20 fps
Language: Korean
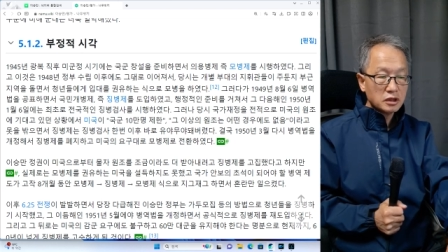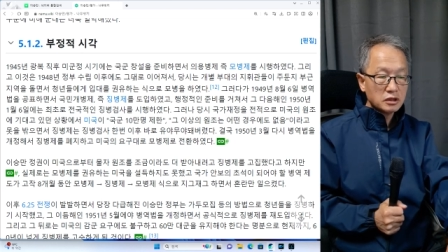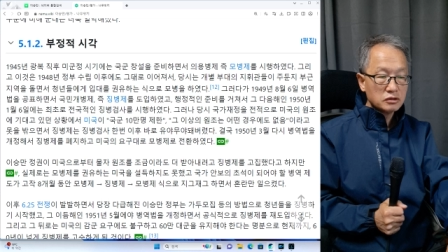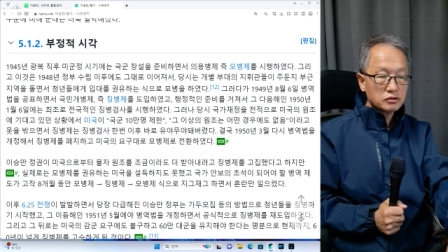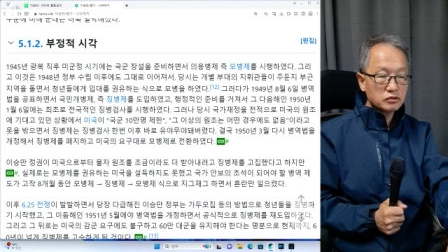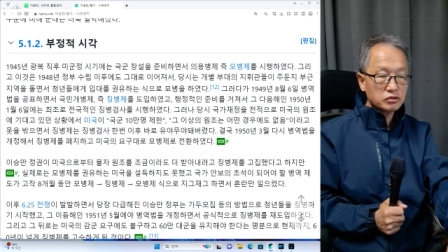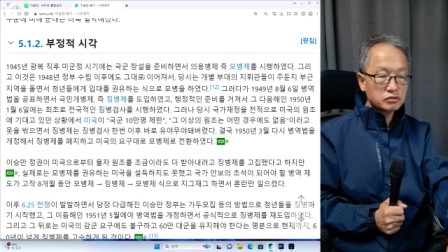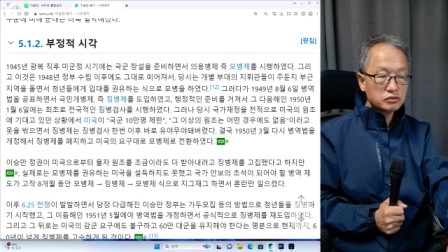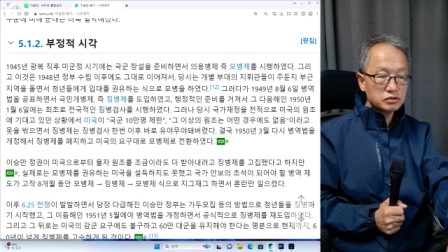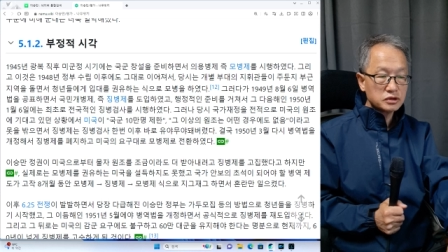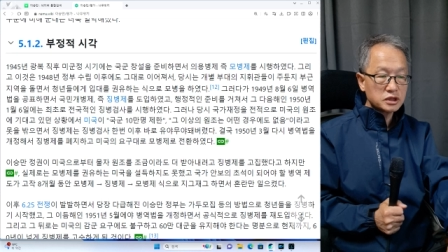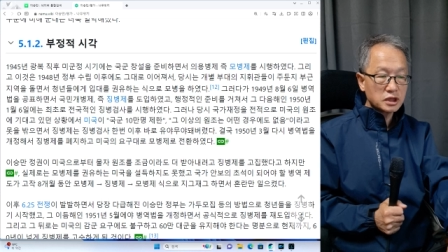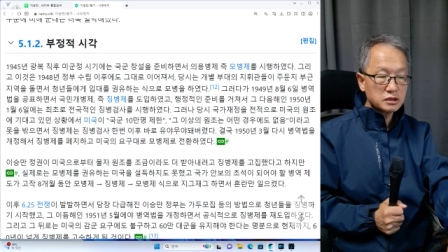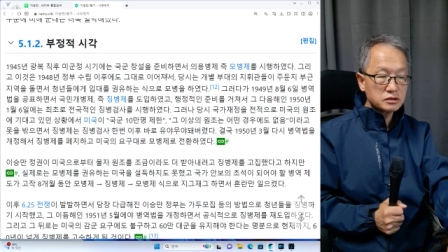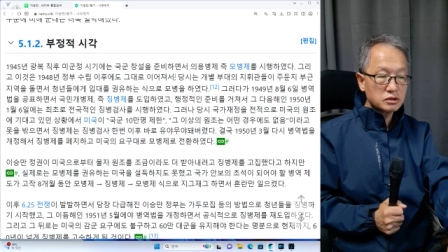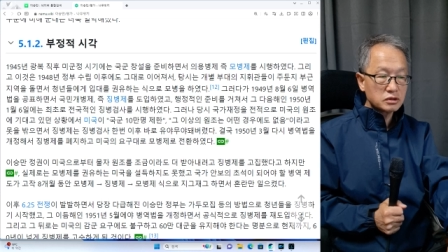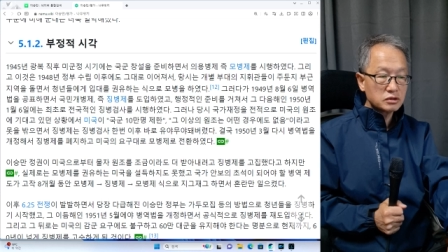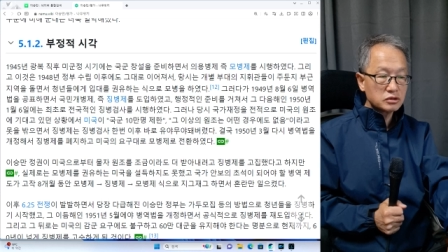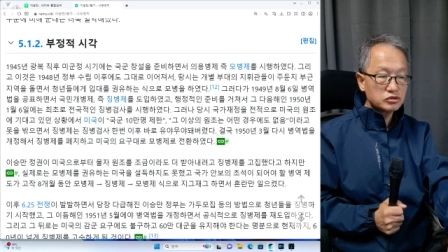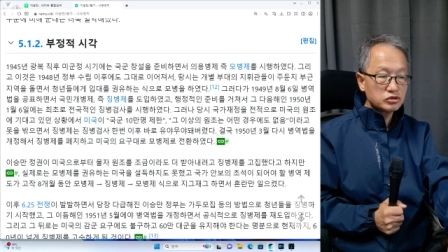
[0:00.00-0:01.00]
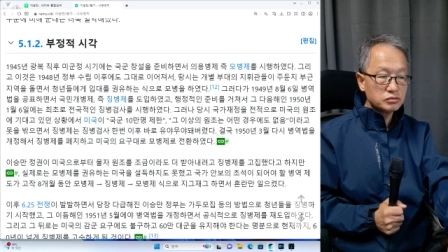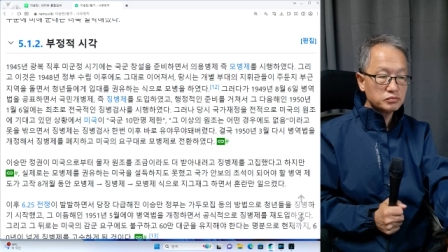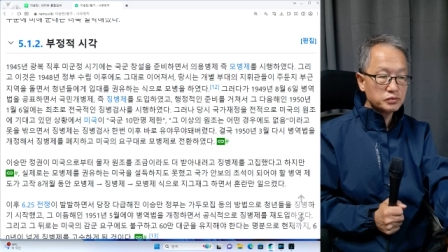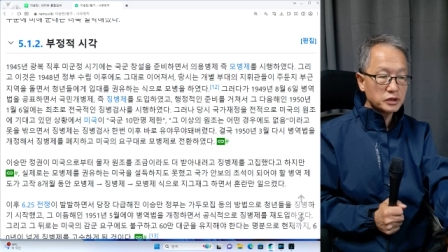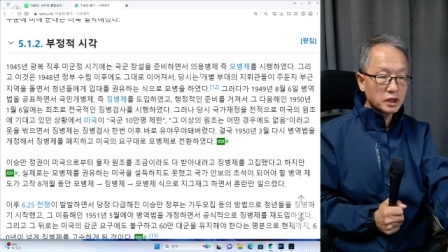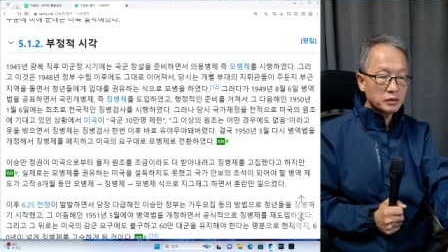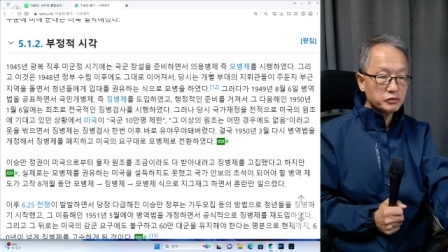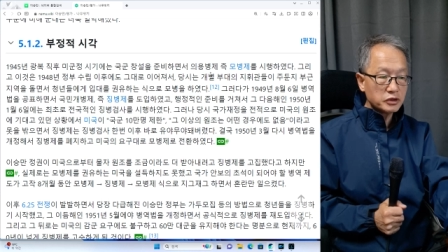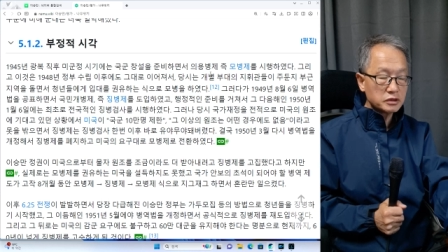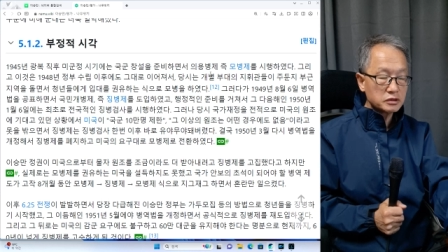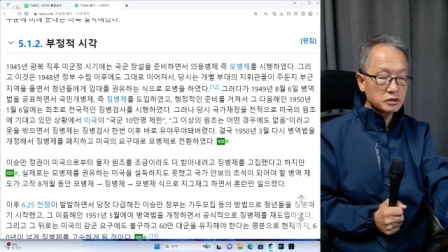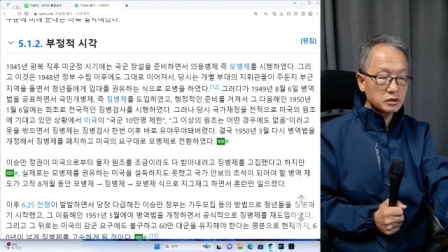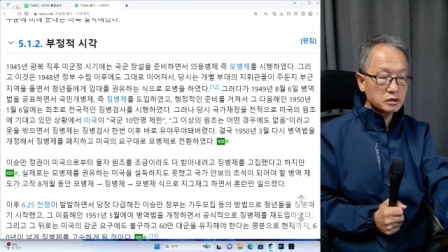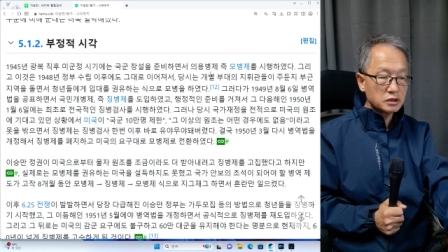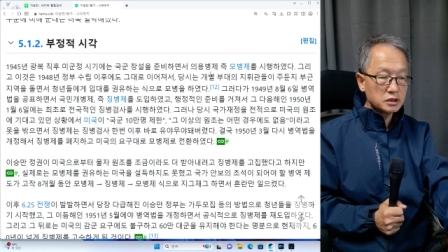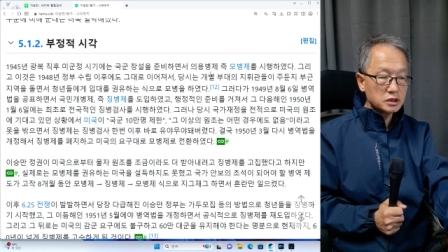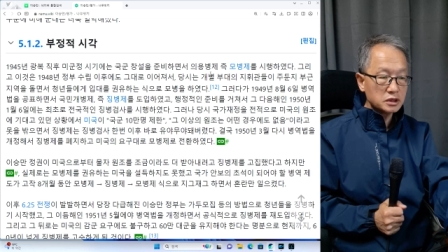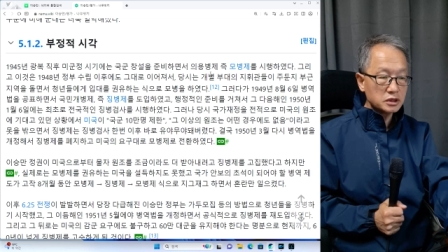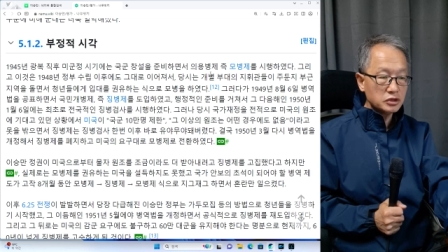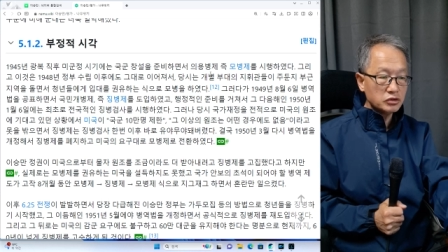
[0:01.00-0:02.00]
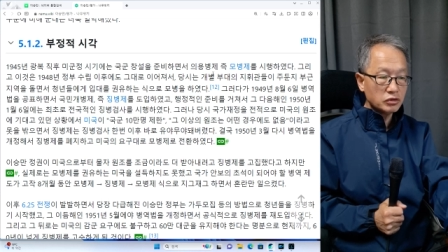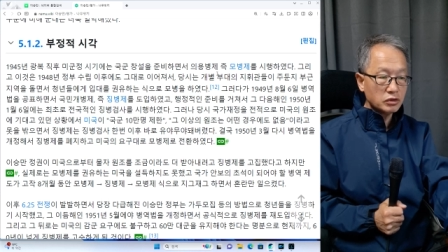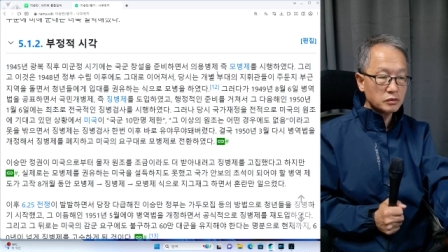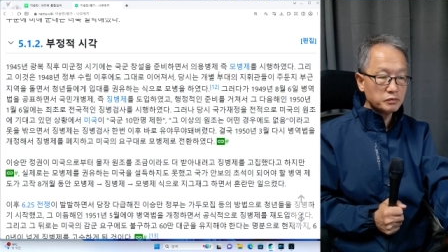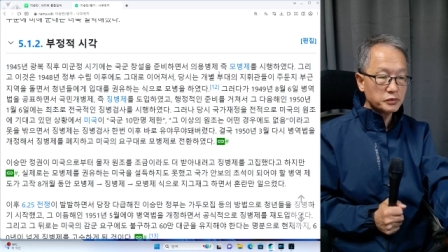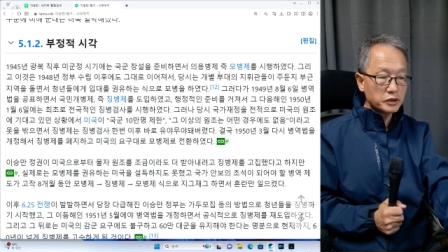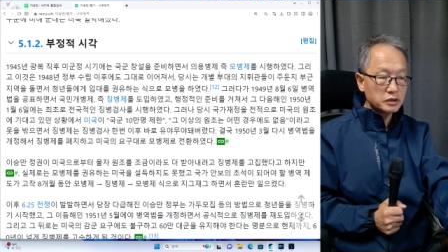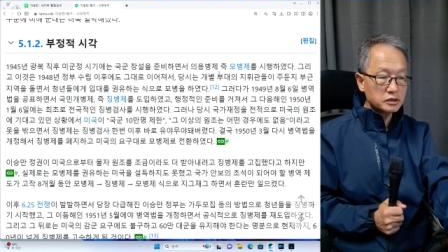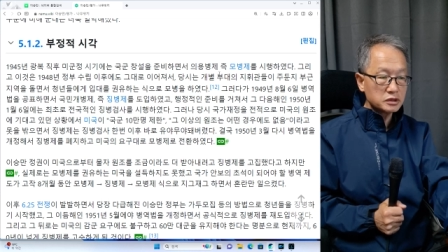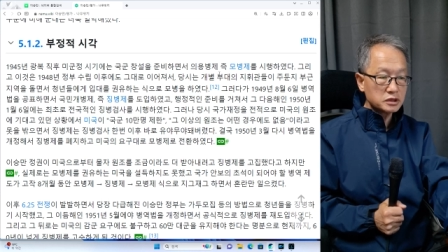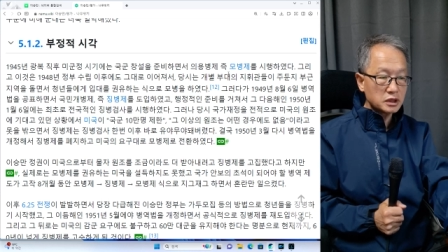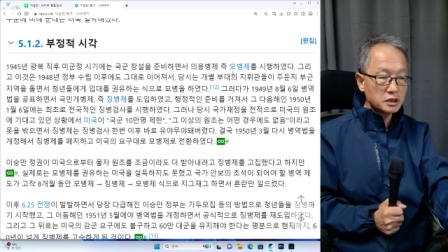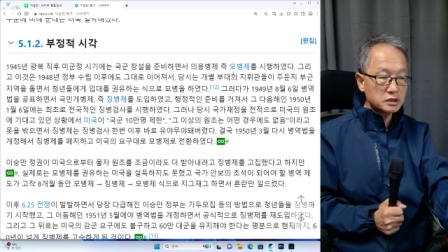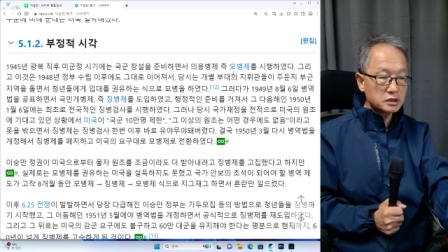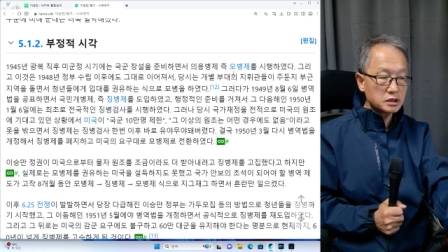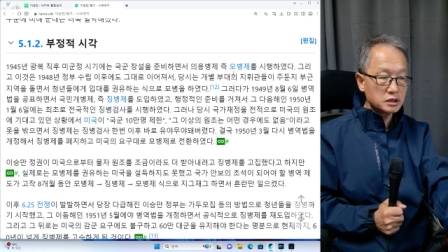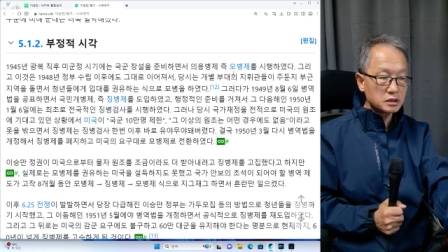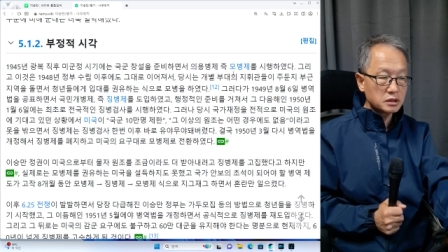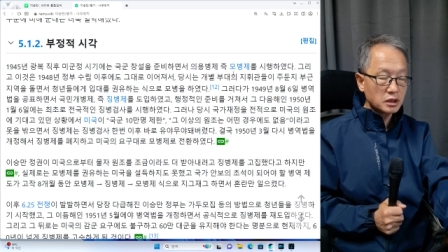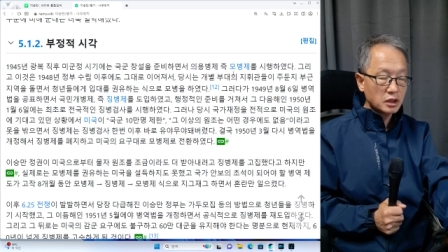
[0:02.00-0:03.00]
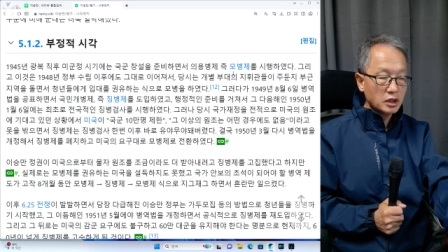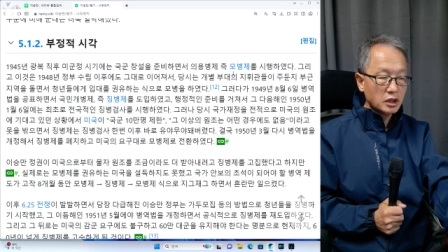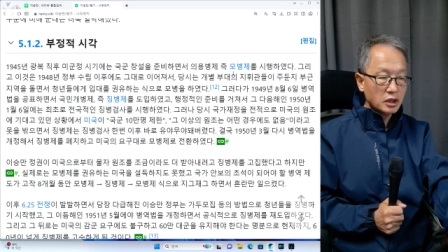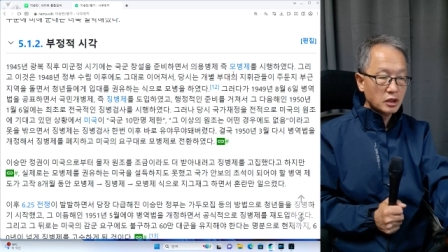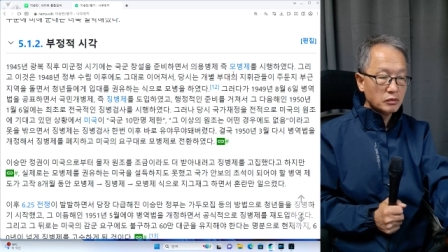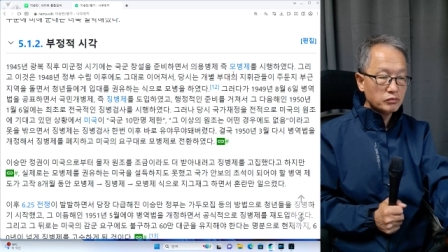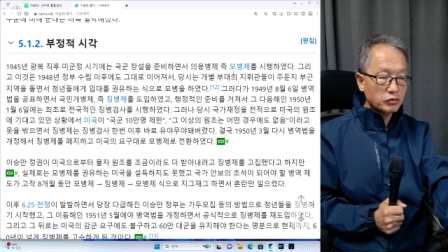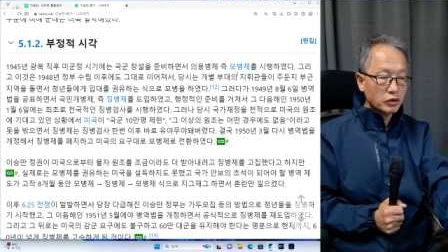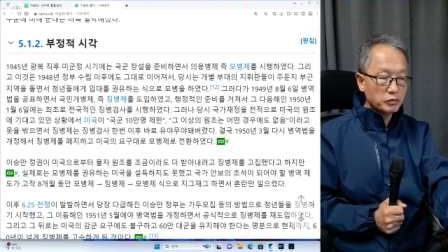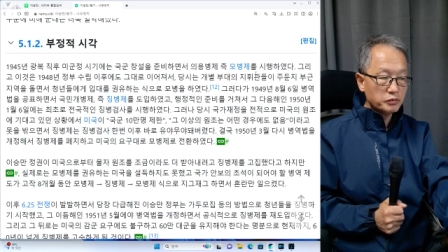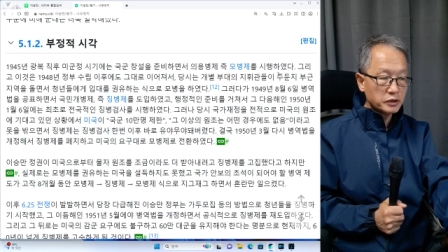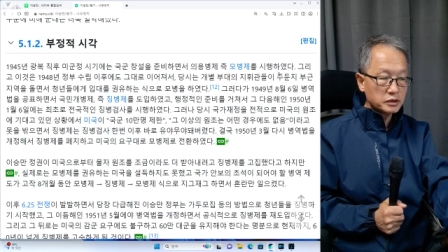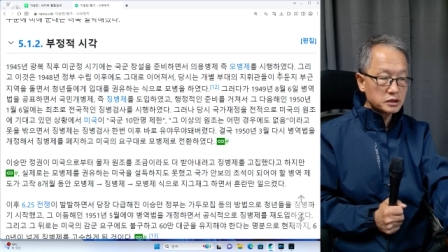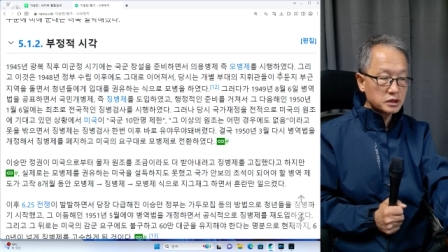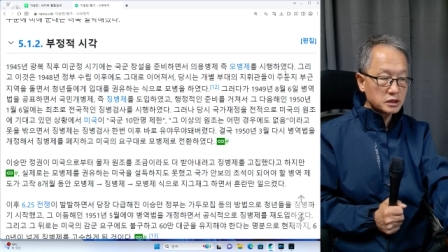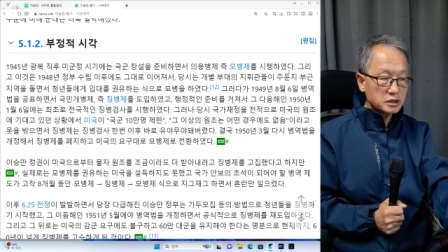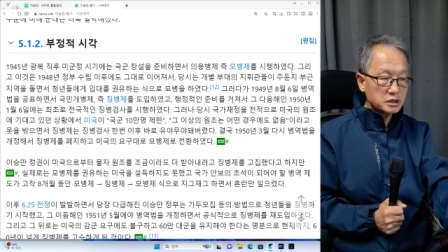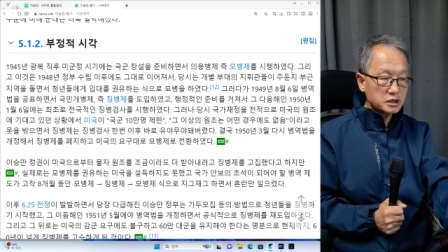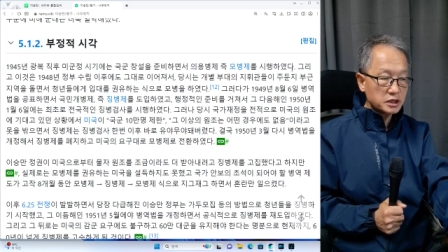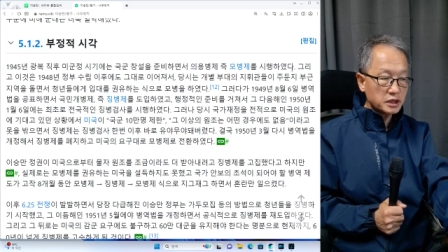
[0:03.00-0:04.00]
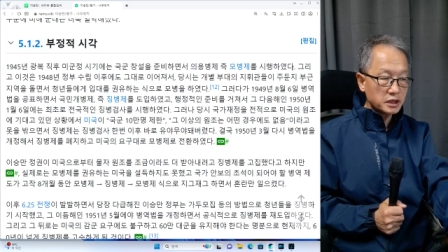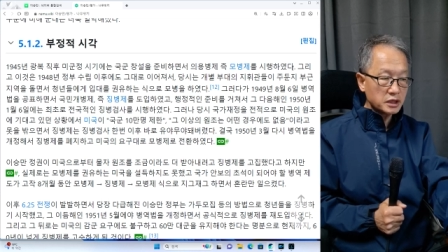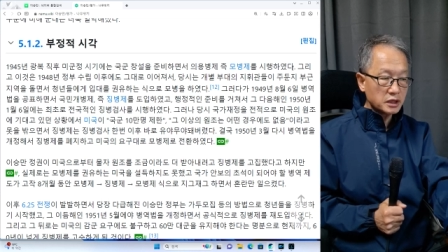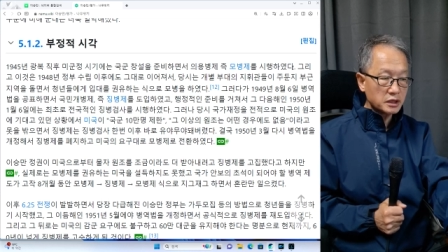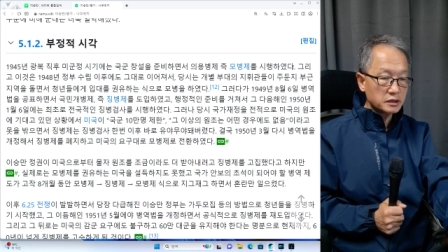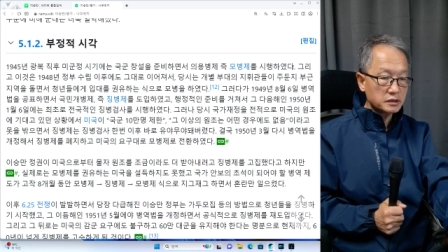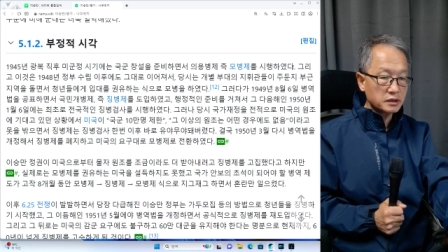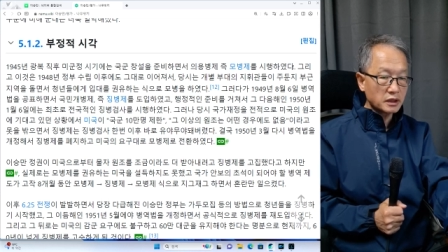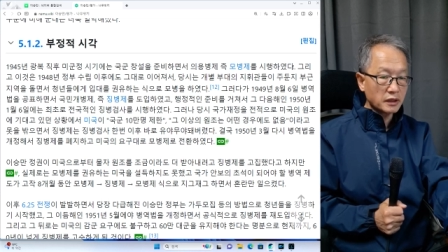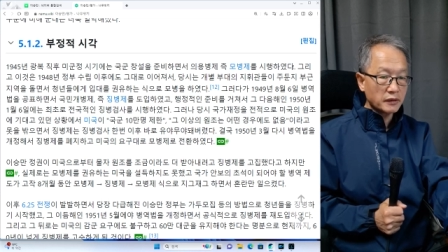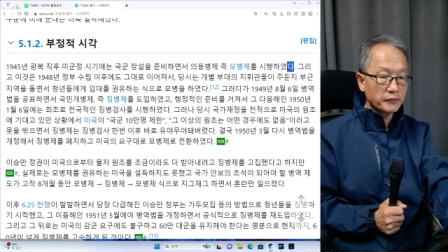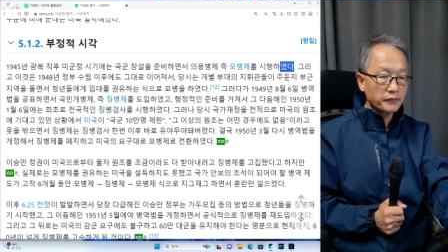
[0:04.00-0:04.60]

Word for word: 국군 청소를 준비하면서 의용병제 즉 모병제를 시행하였다.